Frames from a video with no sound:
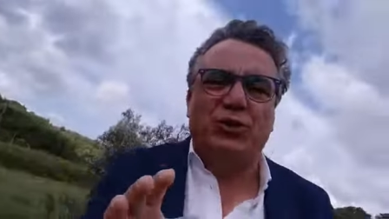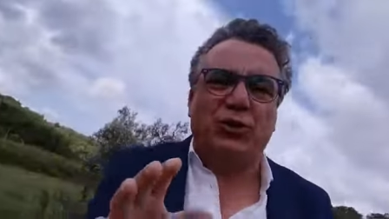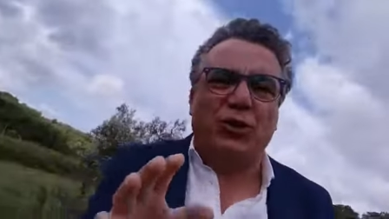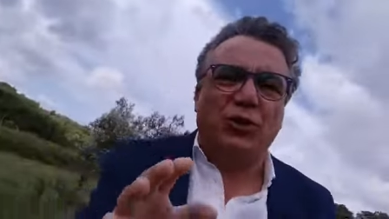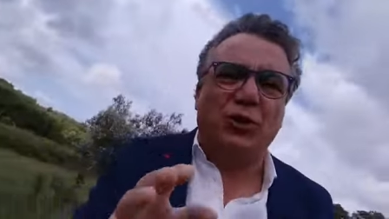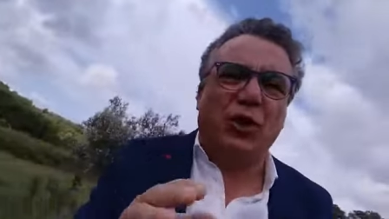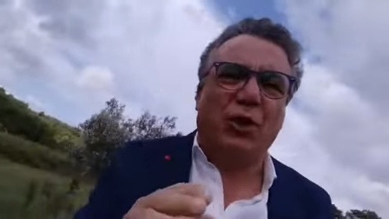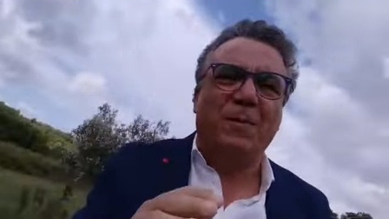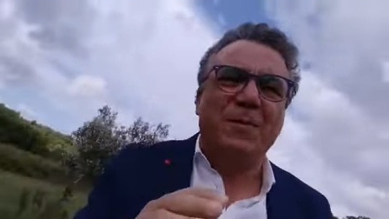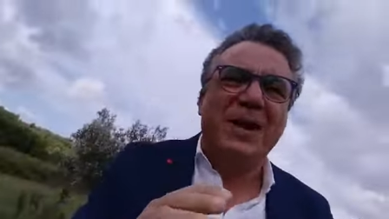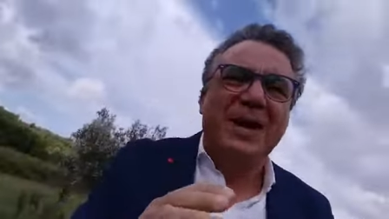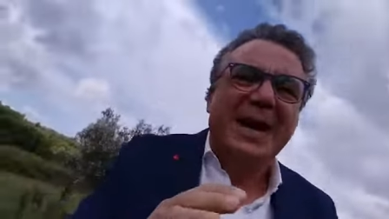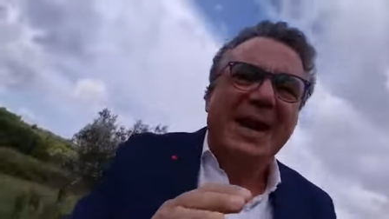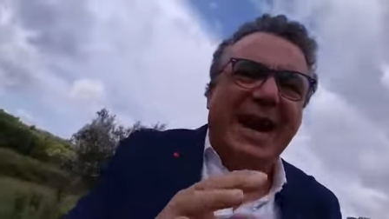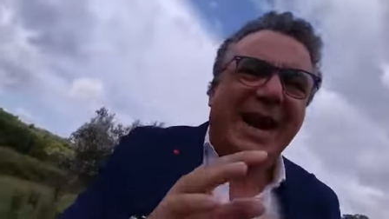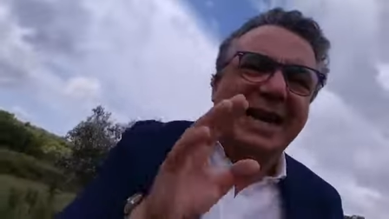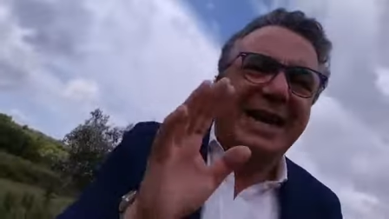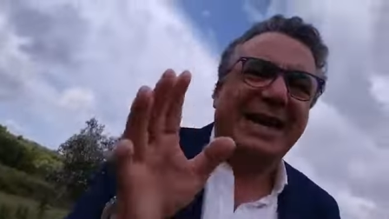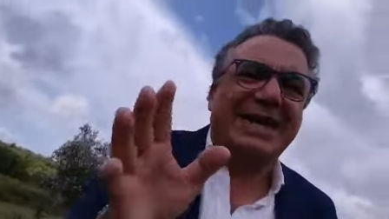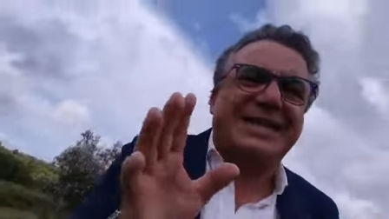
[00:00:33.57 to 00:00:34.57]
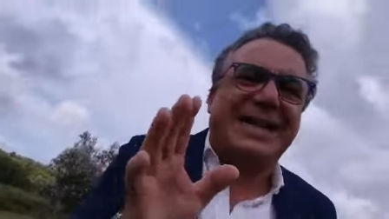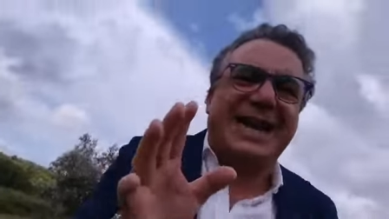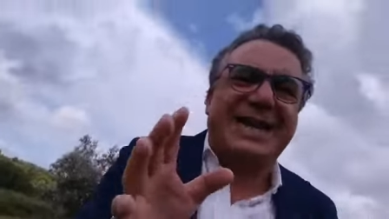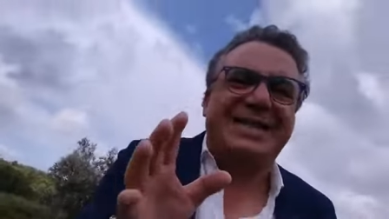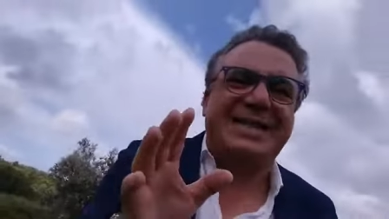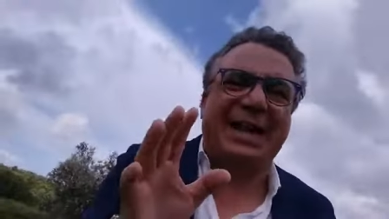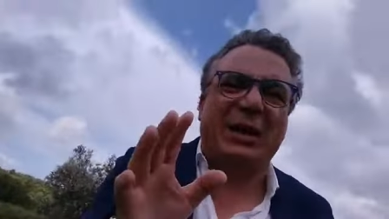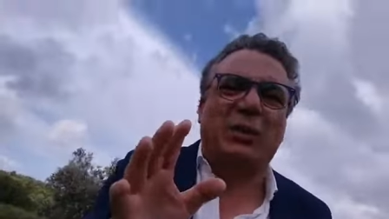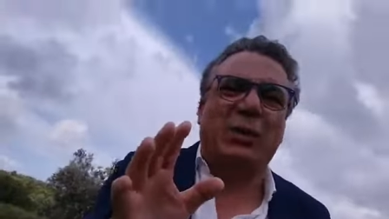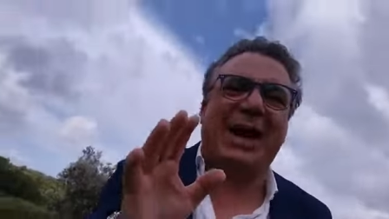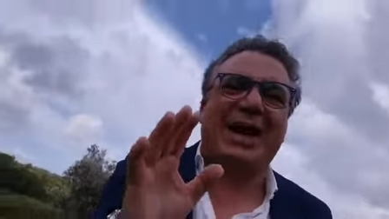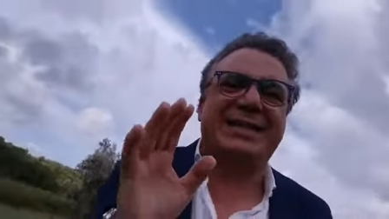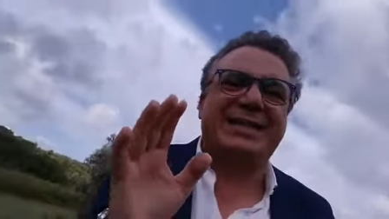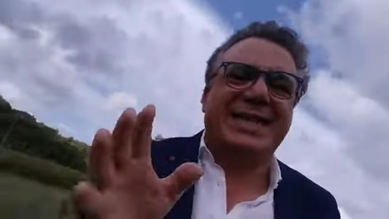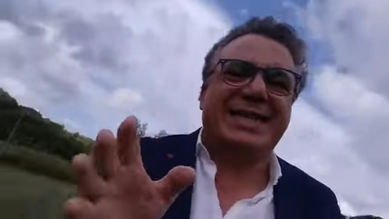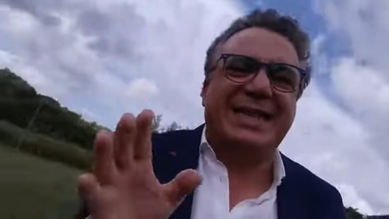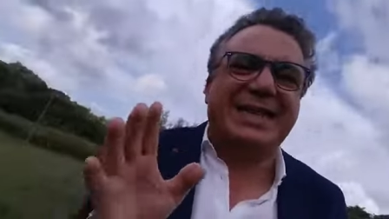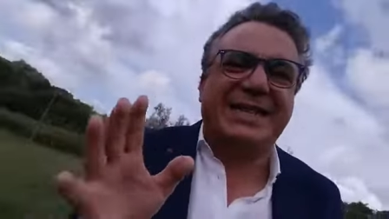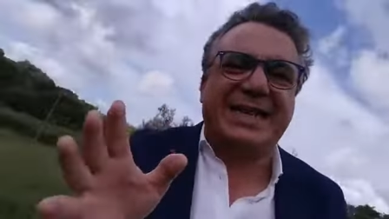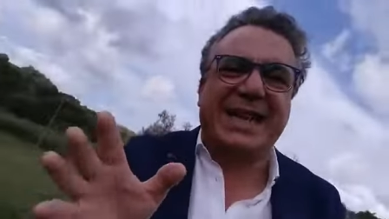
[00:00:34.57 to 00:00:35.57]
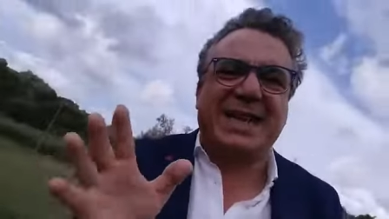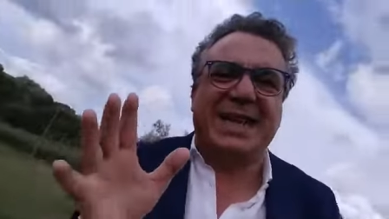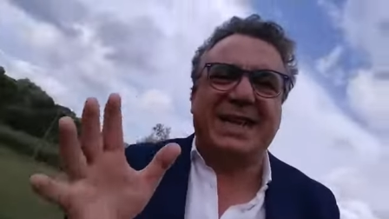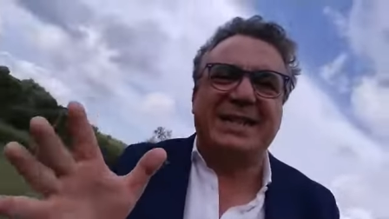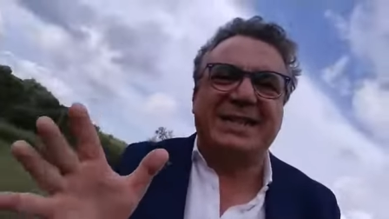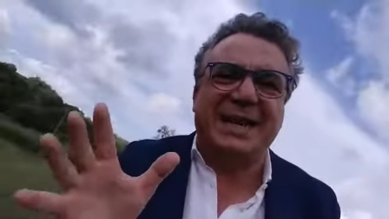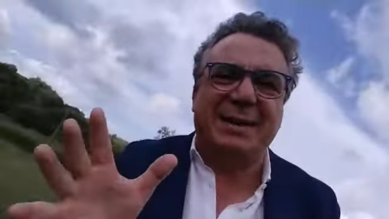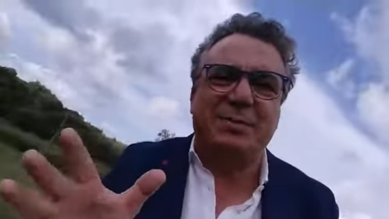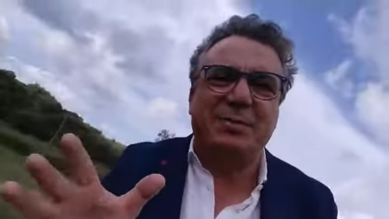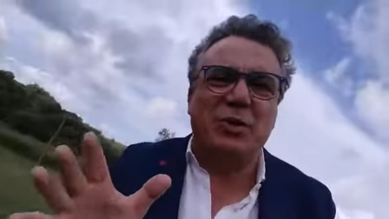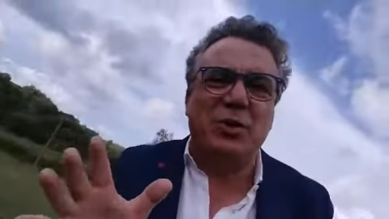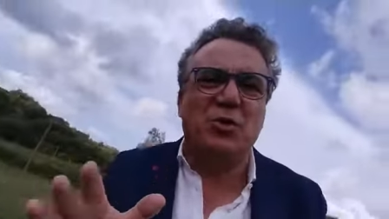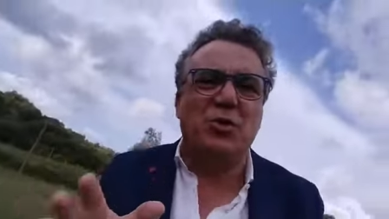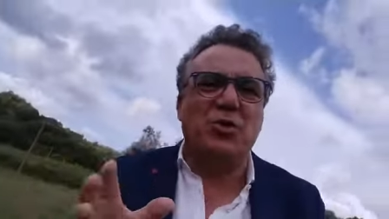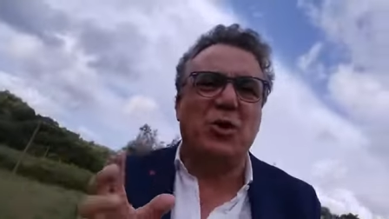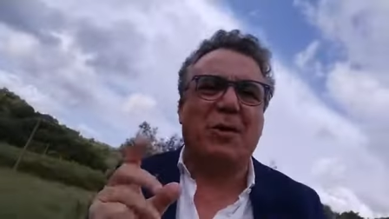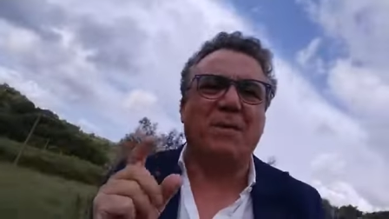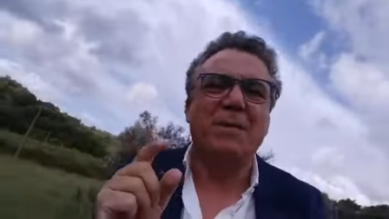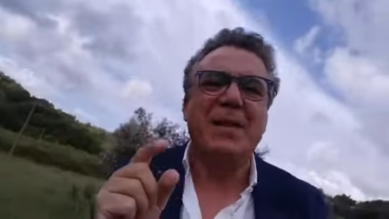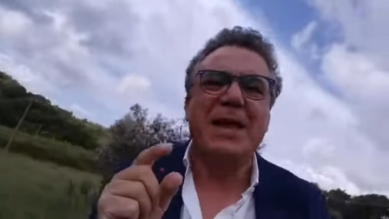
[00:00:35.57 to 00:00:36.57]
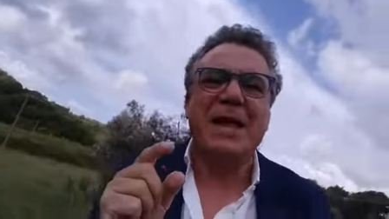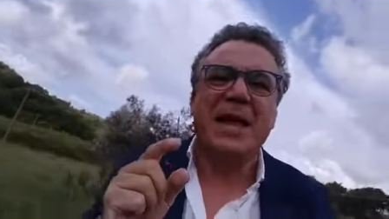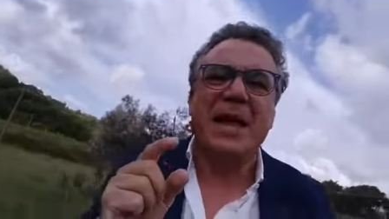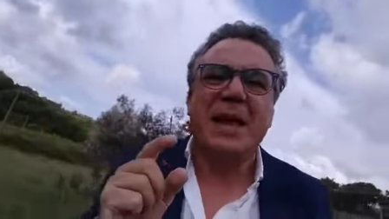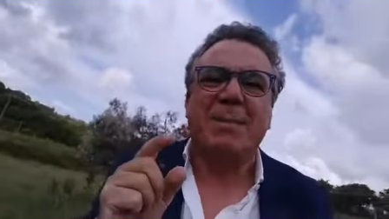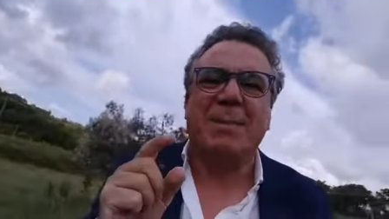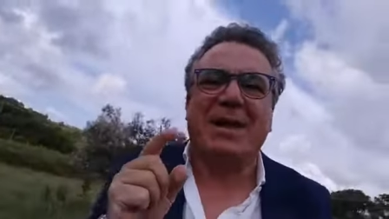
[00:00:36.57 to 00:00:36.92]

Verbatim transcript: sono all'altezza quasi di Serra San Bruno,